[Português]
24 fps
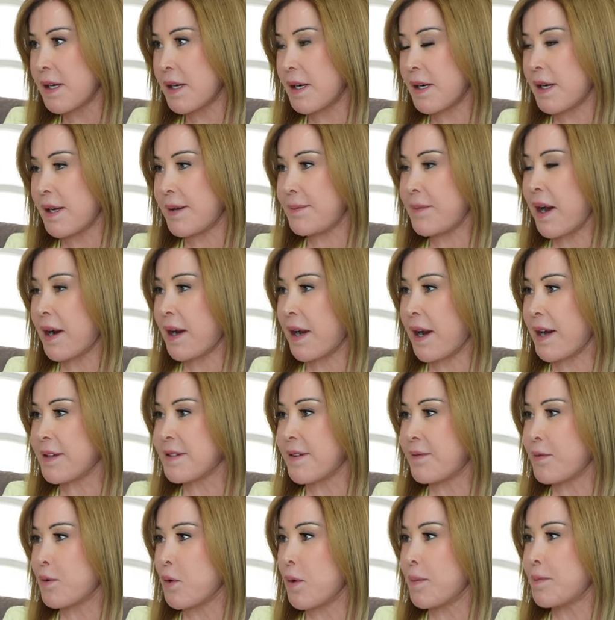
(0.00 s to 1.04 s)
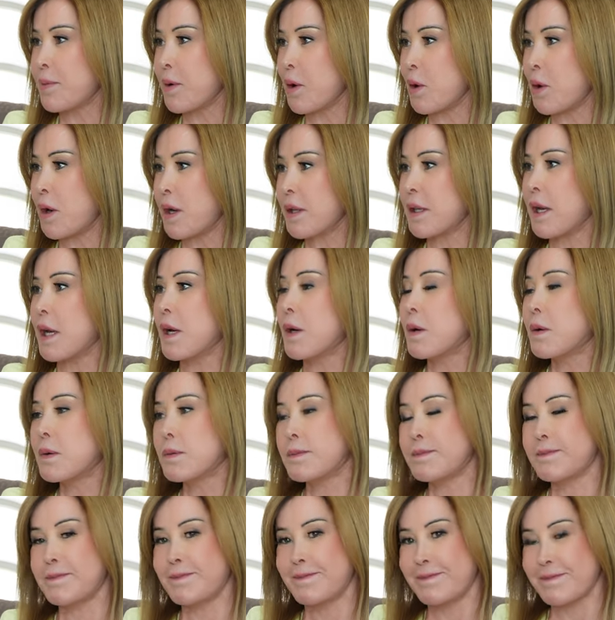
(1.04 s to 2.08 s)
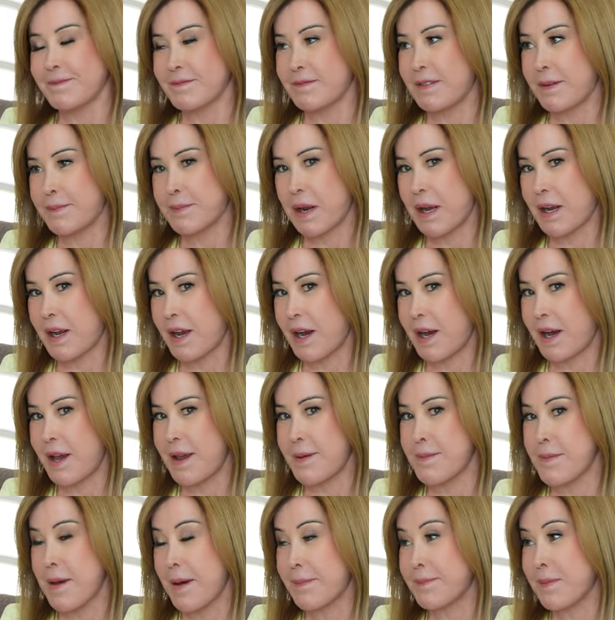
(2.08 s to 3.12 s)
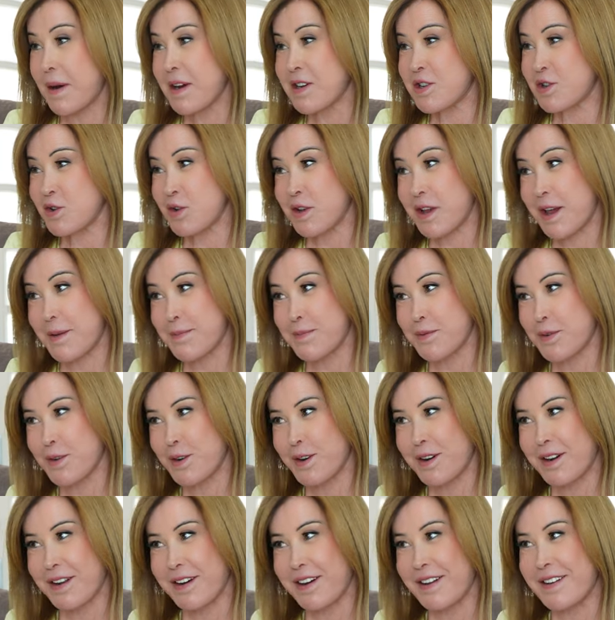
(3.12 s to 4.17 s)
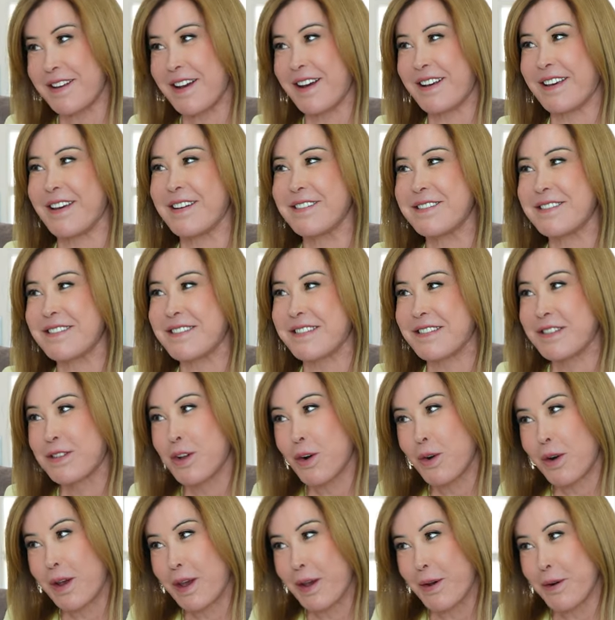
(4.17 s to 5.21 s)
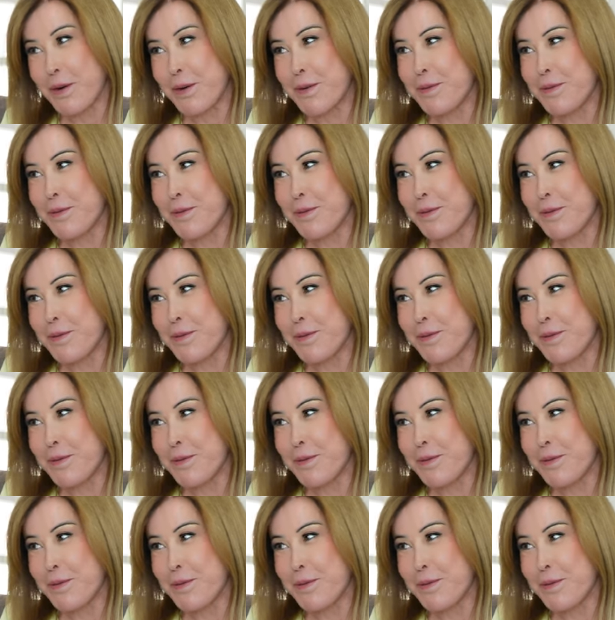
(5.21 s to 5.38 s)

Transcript: Aí minha casa ficou pronta, eu vim pra cá e me apaixonei por Orlando e aqui estou eu.